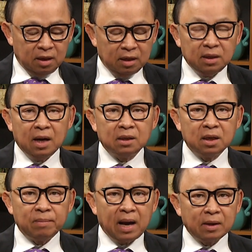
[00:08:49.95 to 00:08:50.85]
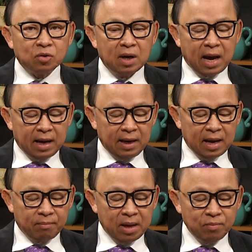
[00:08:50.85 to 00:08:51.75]
hiện giờ trên màn ảnh của đài
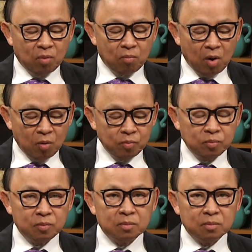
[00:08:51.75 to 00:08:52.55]
là bảy một bốn